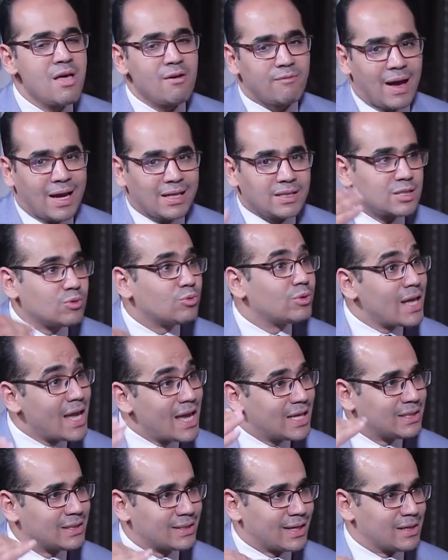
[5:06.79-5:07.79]
فحد
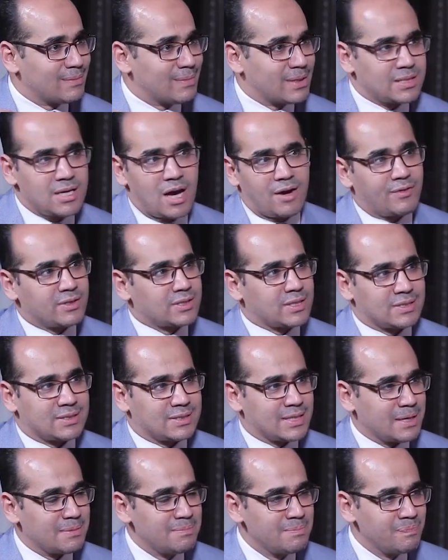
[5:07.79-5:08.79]
يقولها لي الكلمات دي احفظها
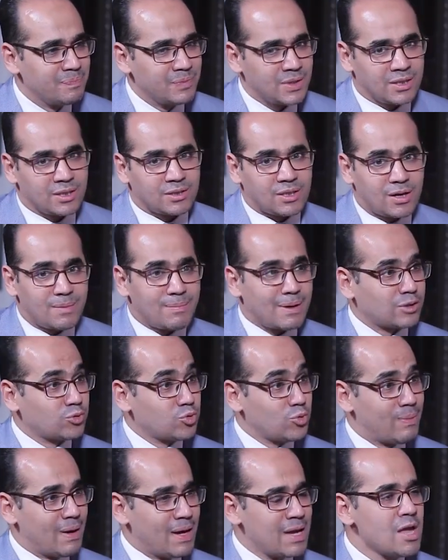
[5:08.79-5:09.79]
ازاي يا ترى
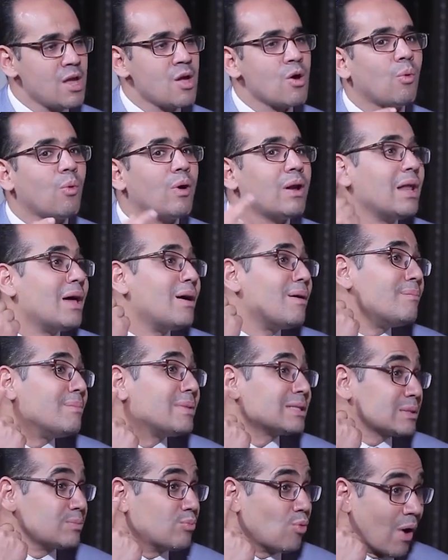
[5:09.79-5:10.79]
مكتوبه ولا
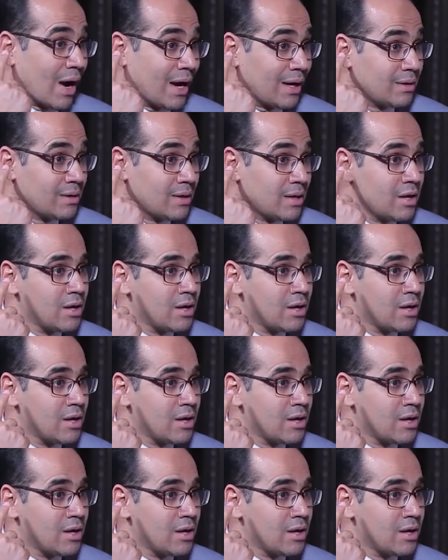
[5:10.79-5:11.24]
مسموعه